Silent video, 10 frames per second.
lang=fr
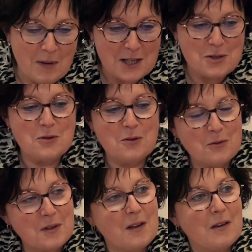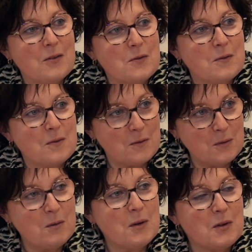hein. Marie-Jo, on, a, ah, quand même,
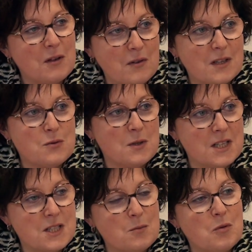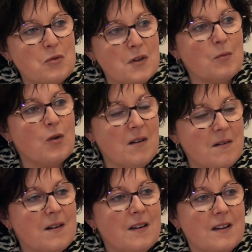on a fait un tuilage d'un peu plus d'un
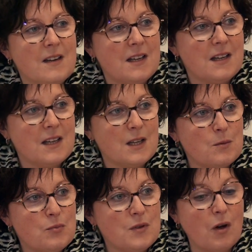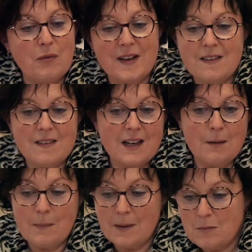mois. Et puis en fait, c'est
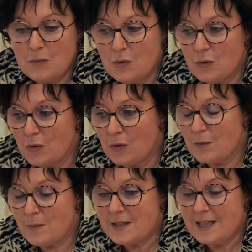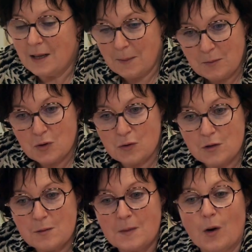la même, euh, c'est la même
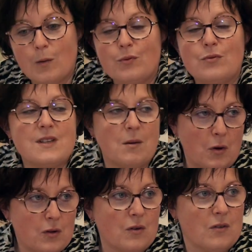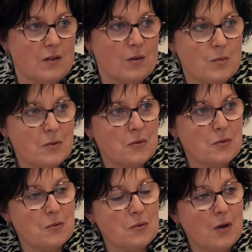chose, mais en plus important, en
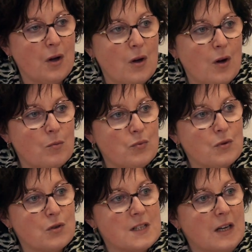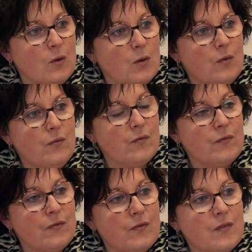plus, en conséquent.
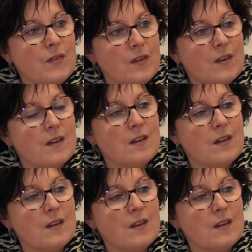L'internet, elle est,